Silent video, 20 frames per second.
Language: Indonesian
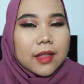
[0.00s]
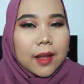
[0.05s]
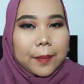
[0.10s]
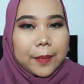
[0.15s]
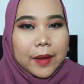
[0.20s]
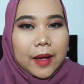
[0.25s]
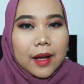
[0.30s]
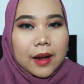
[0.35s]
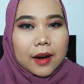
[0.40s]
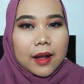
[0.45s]

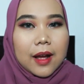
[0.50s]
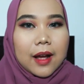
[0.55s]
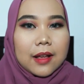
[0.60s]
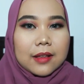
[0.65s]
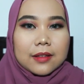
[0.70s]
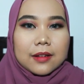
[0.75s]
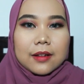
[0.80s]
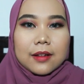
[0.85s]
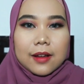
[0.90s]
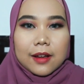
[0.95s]
Tapi
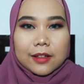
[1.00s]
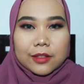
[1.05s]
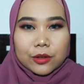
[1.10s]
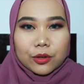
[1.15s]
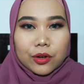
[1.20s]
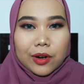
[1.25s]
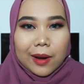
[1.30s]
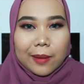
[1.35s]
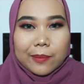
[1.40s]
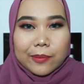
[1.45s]
harga aslinya
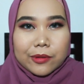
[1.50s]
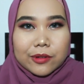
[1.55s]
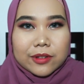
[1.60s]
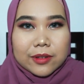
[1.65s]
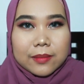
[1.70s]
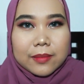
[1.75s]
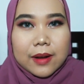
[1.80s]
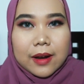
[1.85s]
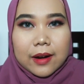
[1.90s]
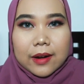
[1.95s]
itu
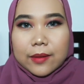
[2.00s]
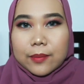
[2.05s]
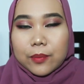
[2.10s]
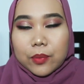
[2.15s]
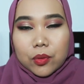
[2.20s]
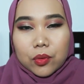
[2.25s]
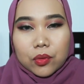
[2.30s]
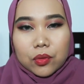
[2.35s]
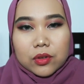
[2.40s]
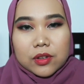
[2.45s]
69.000.
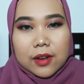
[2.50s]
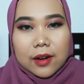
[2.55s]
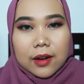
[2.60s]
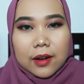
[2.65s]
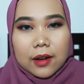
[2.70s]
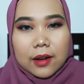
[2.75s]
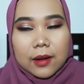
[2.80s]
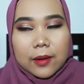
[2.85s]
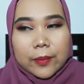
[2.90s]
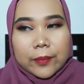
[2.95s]

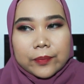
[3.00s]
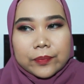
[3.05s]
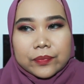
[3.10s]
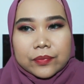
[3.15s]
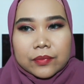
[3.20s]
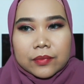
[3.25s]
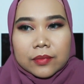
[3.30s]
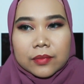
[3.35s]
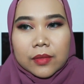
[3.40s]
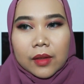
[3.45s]
Jadi
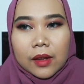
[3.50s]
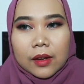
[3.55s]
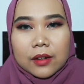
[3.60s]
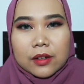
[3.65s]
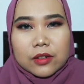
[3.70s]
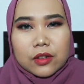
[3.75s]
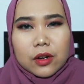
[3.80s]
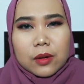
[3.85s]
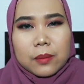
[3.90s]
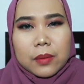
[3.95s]

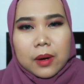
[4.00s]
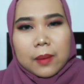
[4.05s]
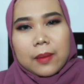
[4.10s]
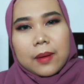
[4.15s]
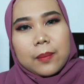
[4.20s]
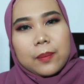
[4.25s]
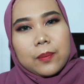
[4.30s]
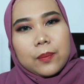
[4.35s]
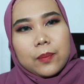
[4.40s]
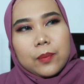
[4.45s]
diskon
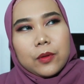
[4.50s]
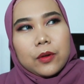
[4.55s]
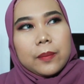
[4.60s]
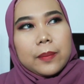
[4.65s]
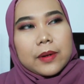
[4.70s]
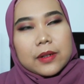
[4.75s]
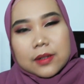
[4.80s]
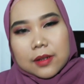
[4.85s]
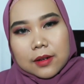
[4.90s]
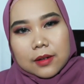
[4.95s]
berapa
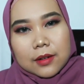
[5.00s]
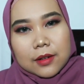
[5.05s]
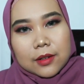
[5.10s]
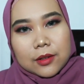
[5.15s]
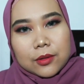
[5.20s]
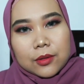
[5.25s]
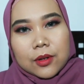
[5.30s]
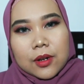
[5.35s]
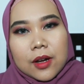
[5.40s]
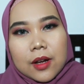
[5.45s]
puluh persen
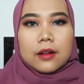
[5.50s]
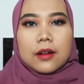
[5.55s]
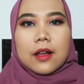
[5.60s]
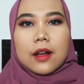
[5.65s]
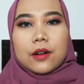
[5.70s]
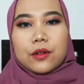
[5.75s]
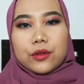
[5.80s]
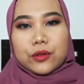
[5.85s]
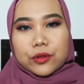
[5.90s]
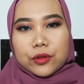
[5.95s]
gitu.
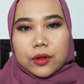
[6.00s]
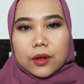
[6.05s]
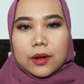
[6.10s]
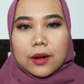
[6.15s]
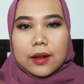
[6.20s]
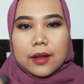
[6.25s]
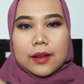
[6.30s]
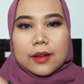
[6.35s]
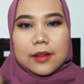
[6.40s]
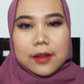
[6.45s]
Dan untuk
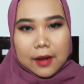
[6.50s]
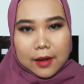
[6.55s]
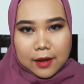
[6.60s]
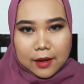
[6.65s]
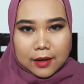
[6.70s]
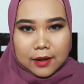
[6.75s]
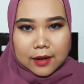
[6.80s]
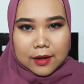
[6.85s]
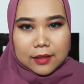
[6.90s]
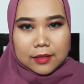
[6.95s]

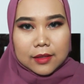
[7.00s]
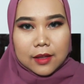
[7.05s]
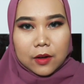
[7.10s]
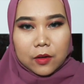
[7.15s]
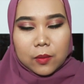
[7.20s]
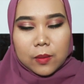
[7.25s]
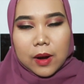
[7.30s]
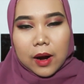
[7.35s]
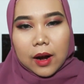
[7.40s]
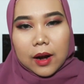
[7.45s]
linknya nanti
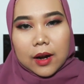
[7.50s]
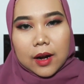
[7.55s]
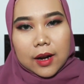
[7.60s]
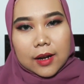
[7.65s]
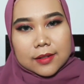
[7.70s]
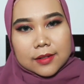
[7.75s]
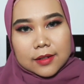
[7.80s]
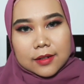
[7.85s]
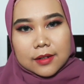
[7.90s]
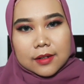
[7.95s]
aku bakalan
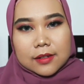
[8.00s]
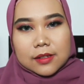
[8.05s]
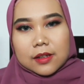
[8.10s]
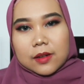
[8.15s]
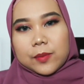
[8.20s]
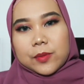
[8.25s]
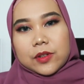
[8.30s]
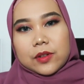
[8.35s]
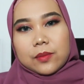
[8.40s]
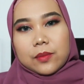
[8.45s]
kasih di
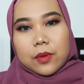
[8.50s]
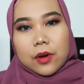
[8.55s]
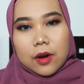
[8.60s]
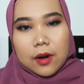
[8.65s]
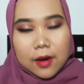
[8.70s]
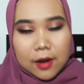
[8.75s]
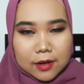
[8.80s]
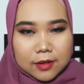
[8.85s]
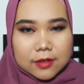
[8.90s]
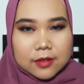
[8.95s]
description
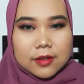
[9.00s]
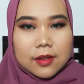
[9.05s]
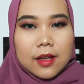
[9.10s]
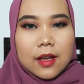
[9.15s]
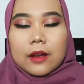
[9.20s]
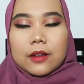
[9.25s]
box.